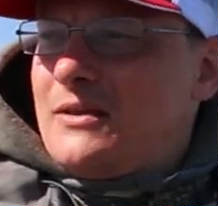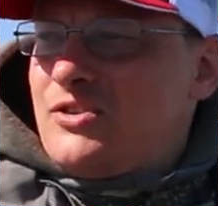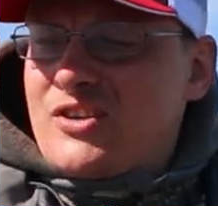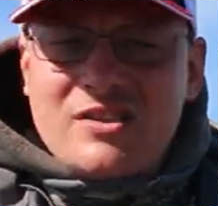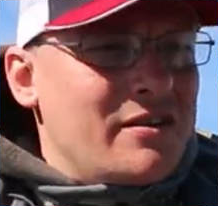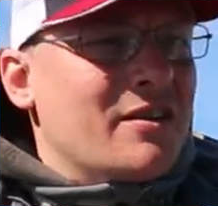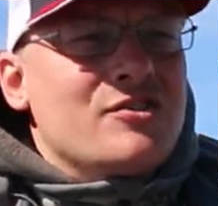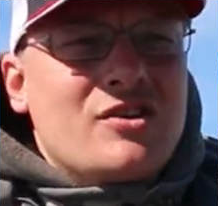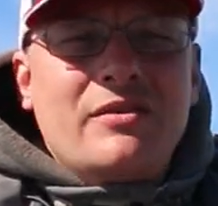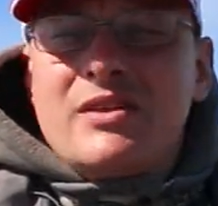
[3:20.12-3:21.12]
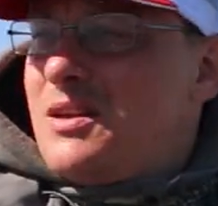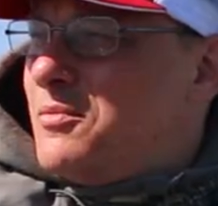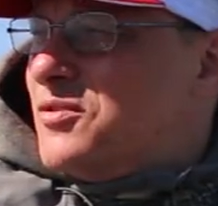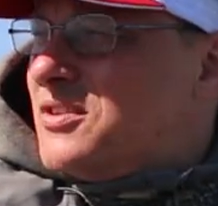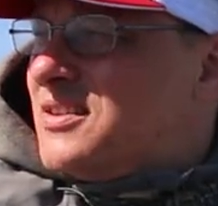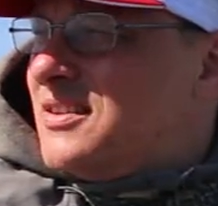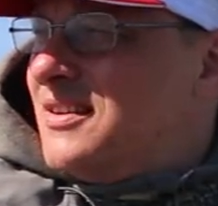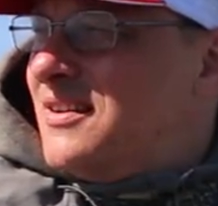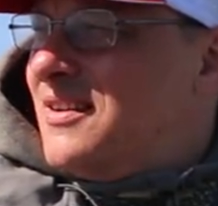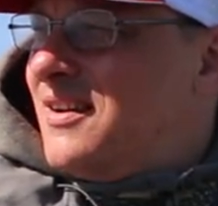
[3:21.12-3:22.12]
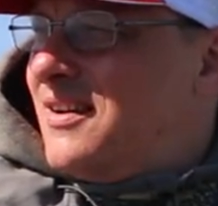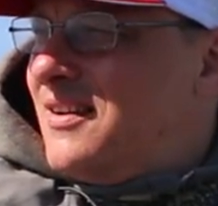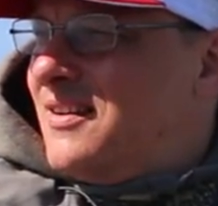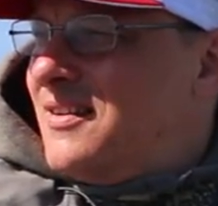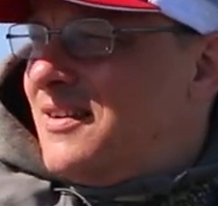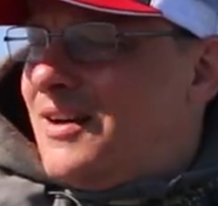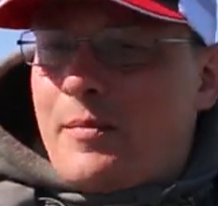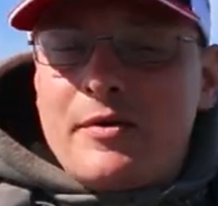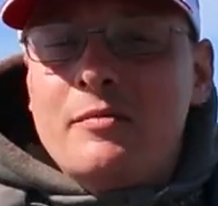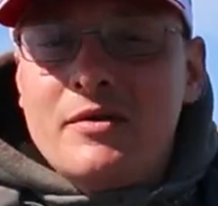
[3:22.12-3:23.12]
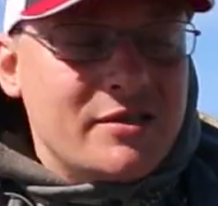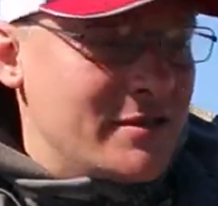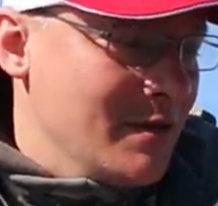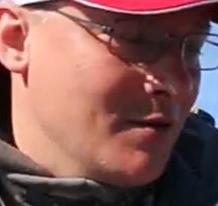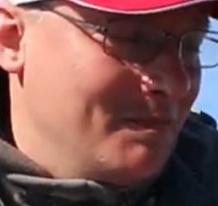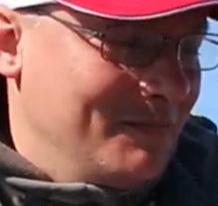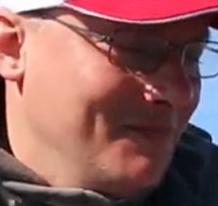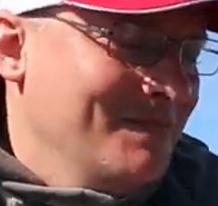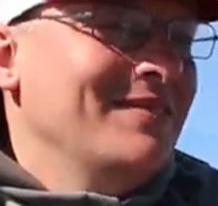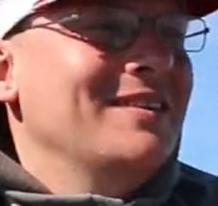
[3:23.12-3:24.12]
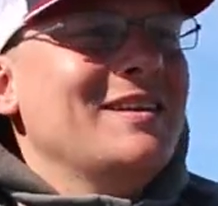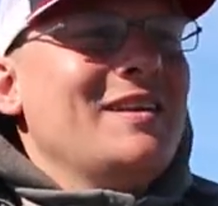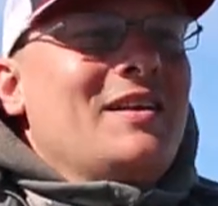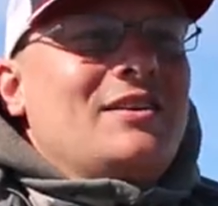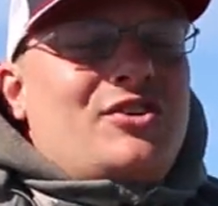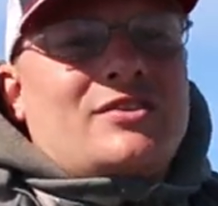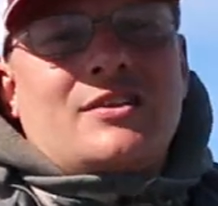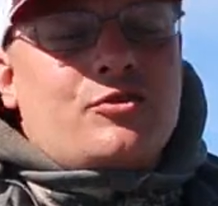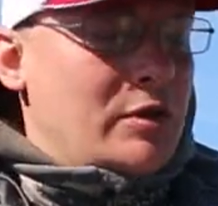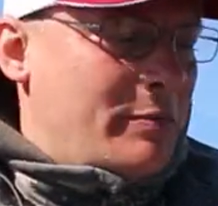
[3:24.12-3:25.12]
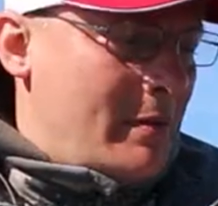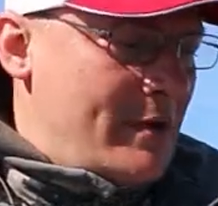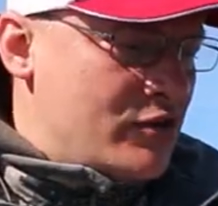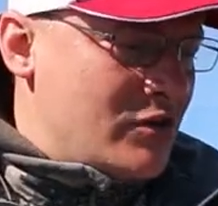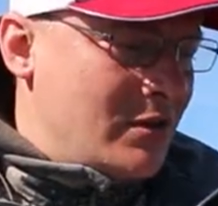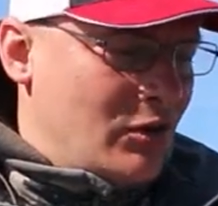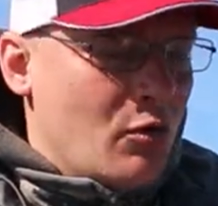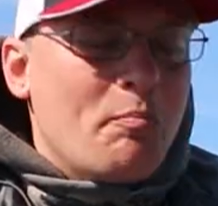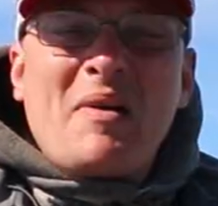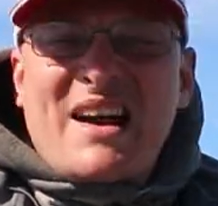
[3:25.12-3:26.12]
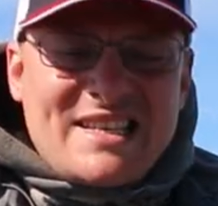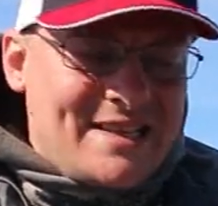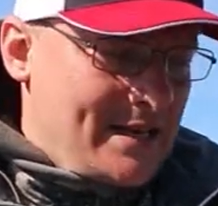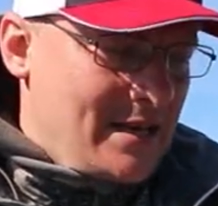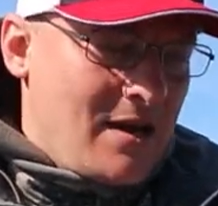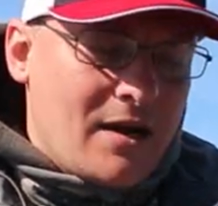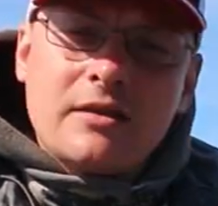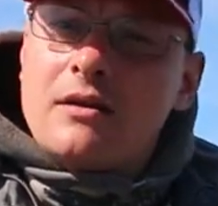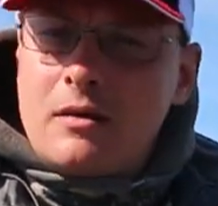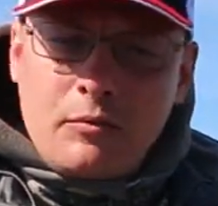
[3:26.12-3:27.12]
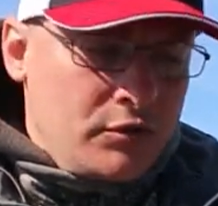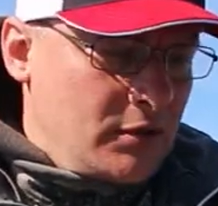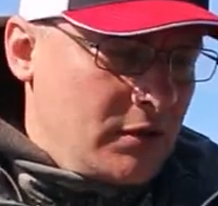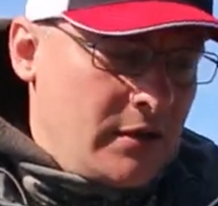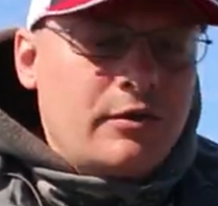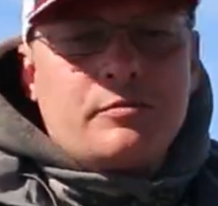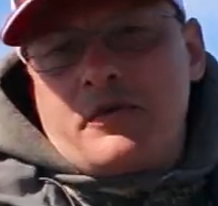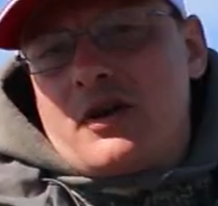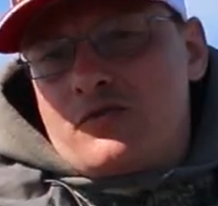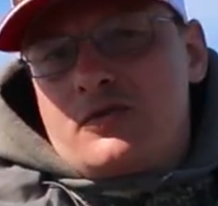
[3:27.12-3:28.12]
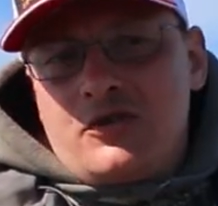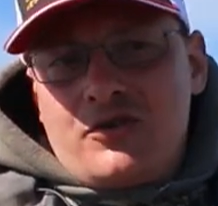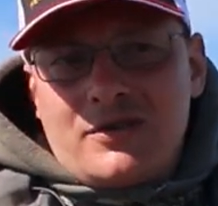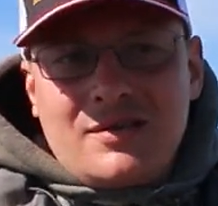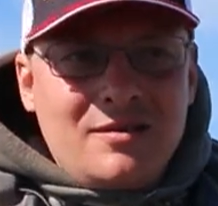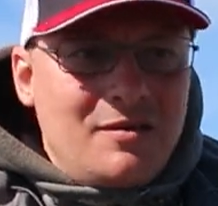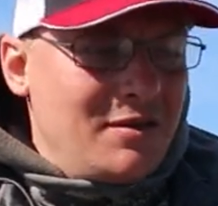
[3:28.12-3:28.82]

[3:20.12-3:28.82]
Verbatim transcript: Сейчас, наверное, конечно, клевать не будет, это апрель месяц. Сейчас там что-то поменьше, но показать, как это работает, я вот покажу сейчас.